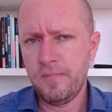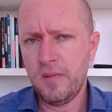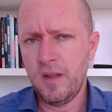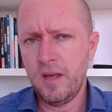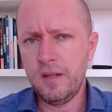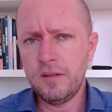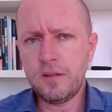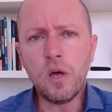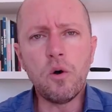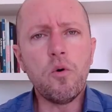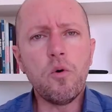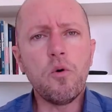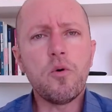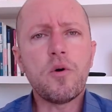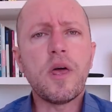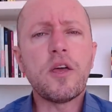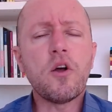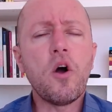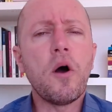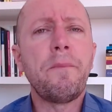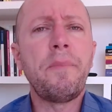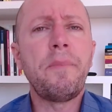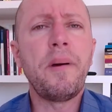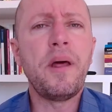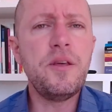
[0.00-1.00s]
Então, o que, que
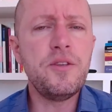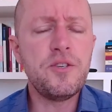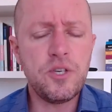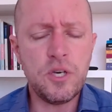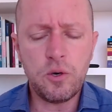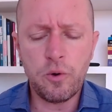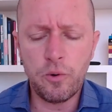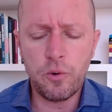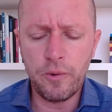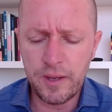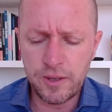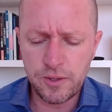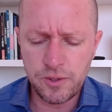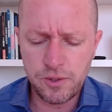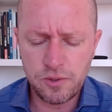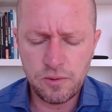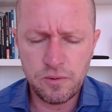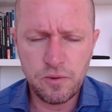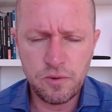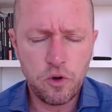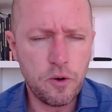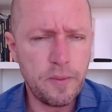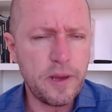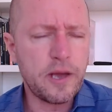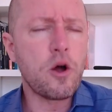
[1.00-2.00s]
eu aprendi com
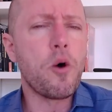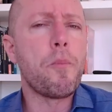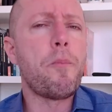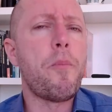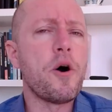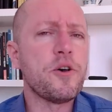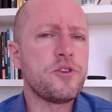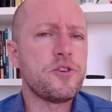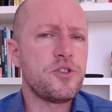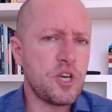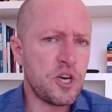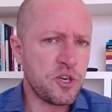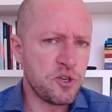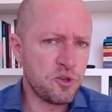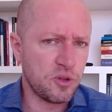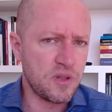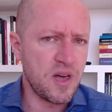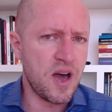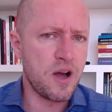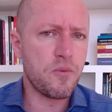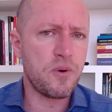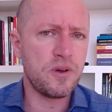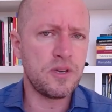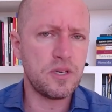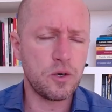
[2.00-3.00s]
isso? Como é que eu posso te
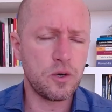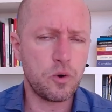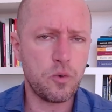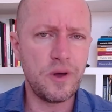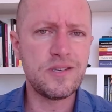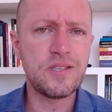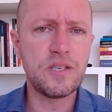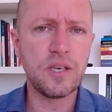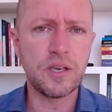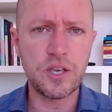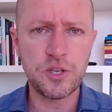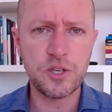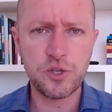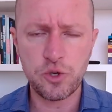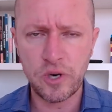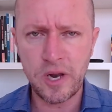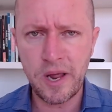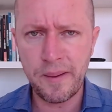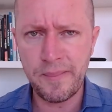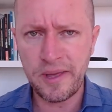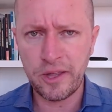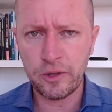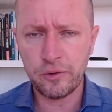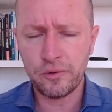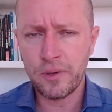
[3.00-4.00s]
ajudar com esse
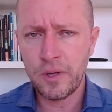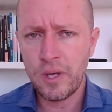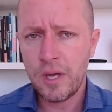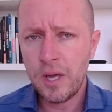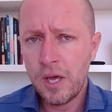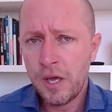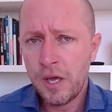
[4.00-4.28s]
questionamento?